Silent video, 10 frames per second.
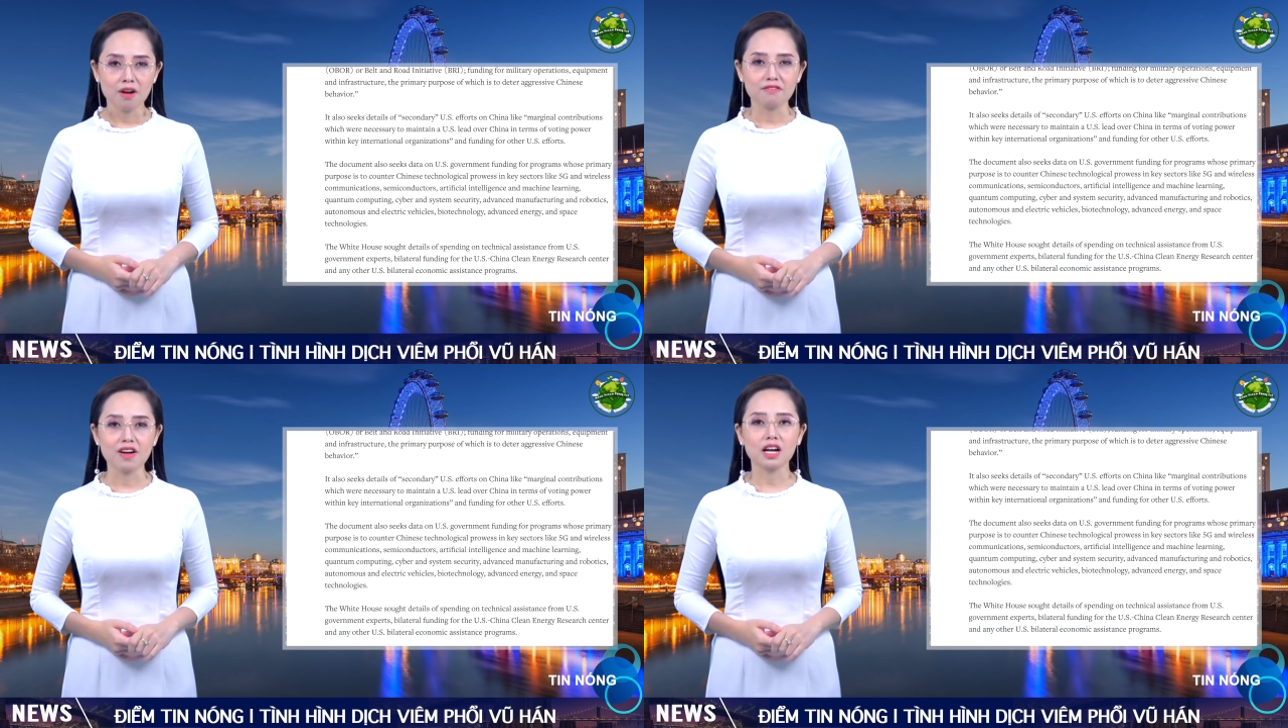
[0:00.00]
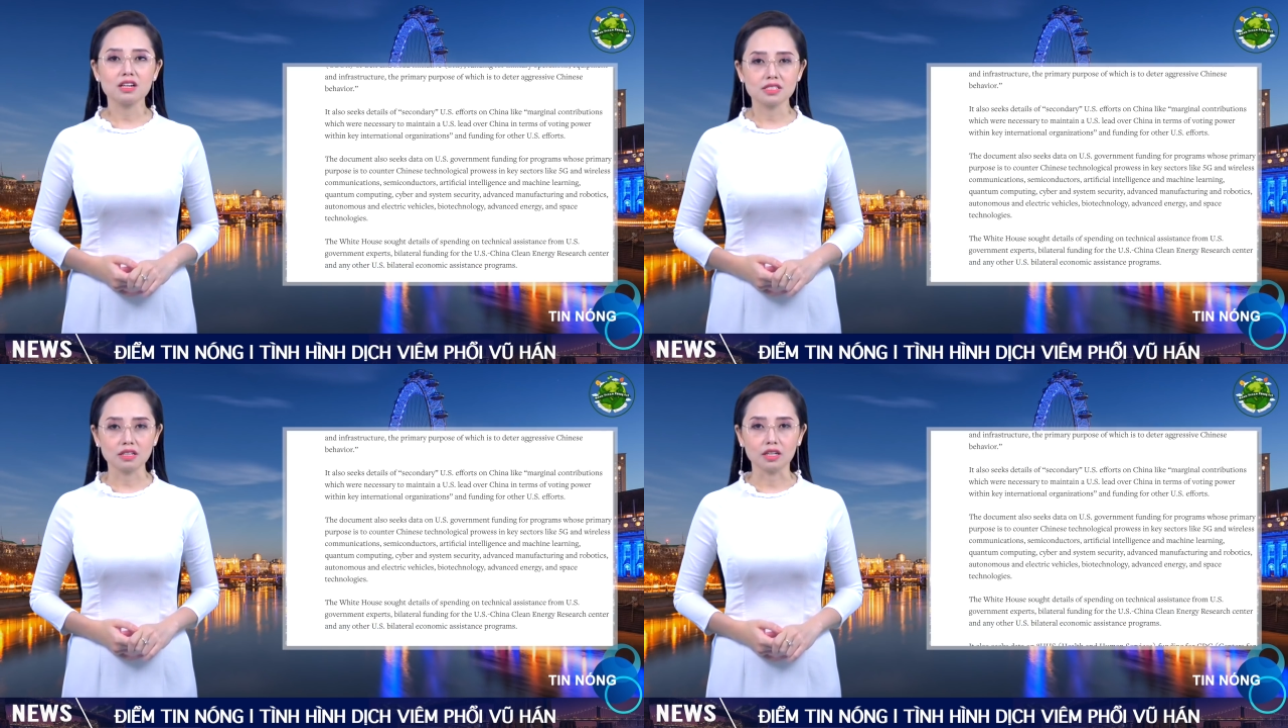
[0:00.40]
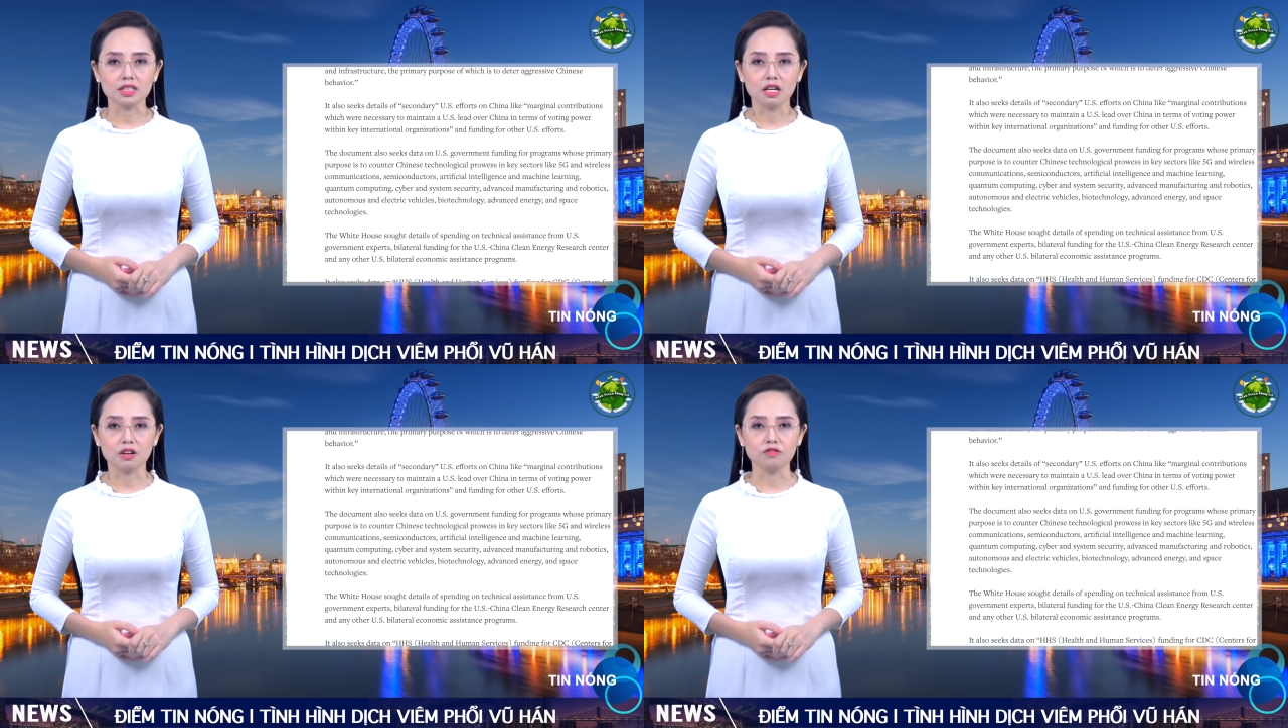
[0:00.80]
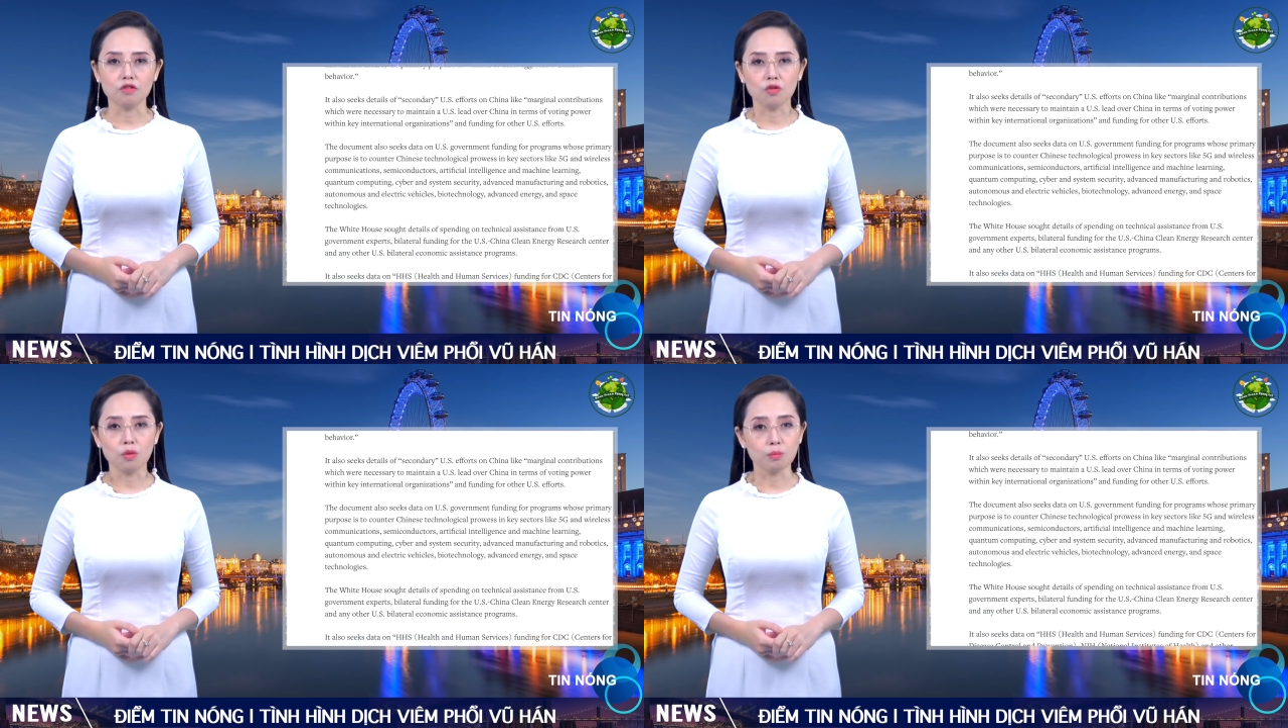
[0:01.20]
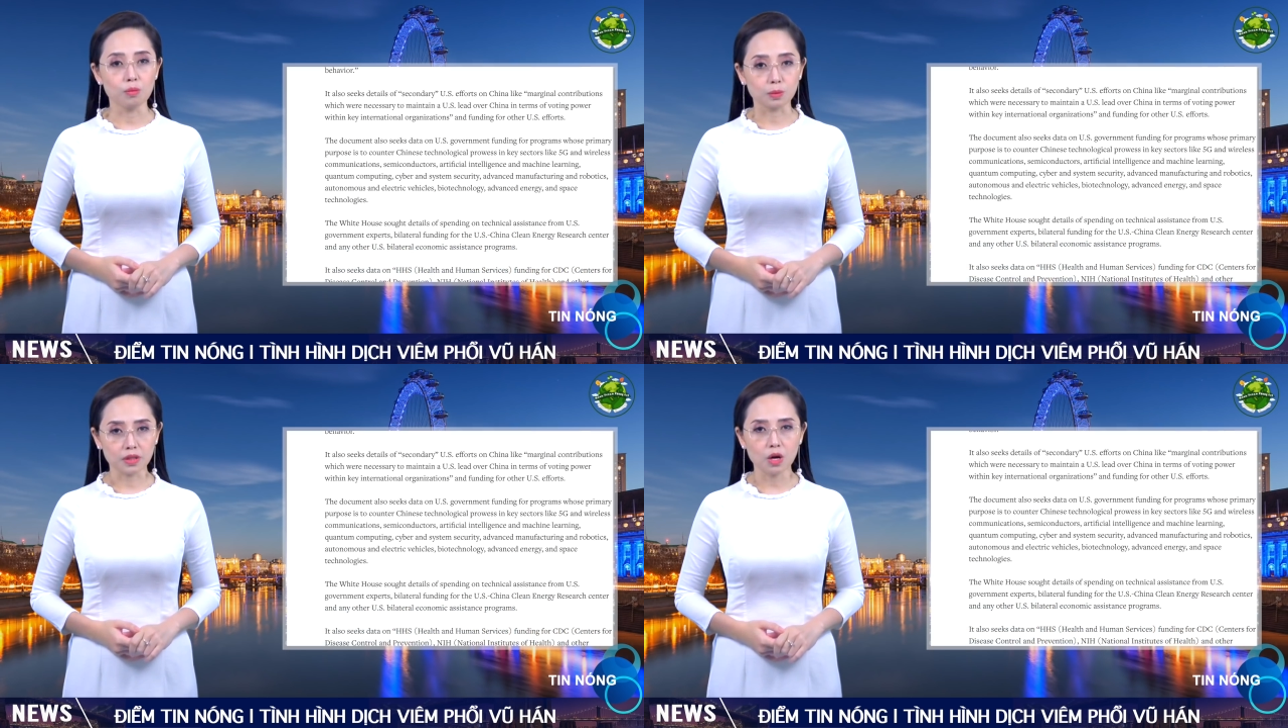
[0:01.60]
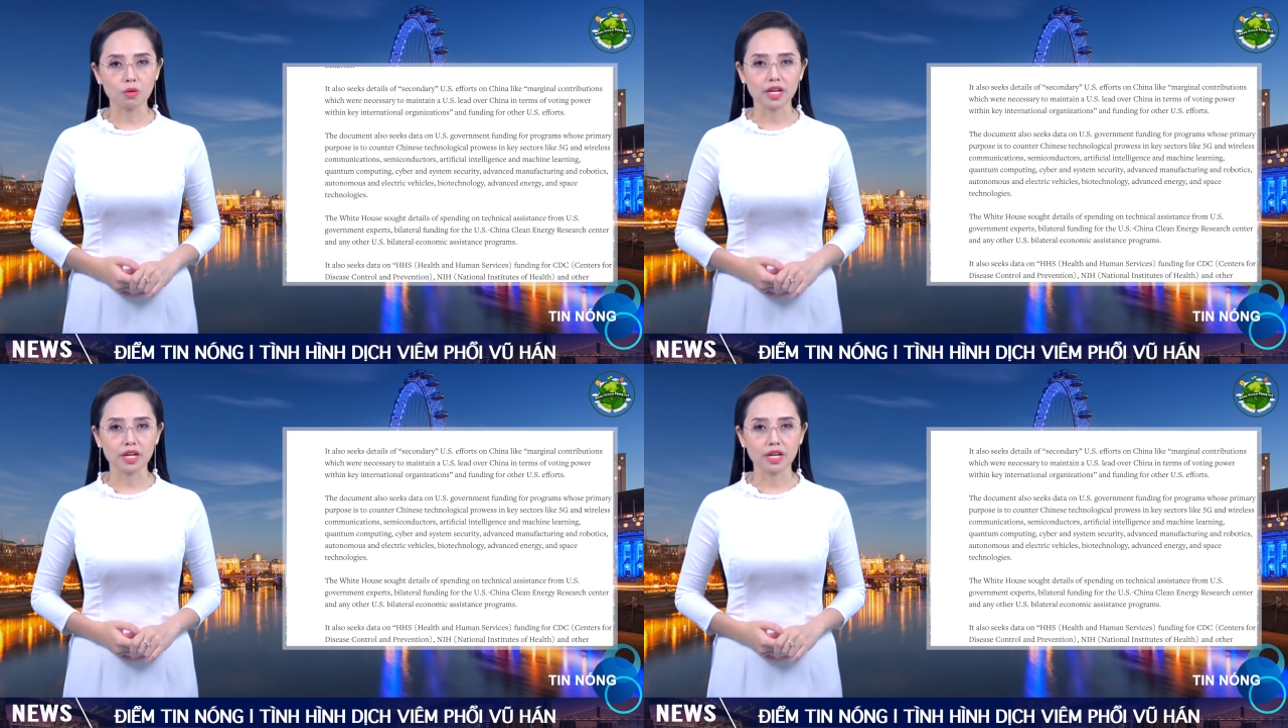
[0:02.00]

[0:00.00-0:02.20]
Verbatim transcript: và cơ sở hạ tầng phục vụ mục tiêu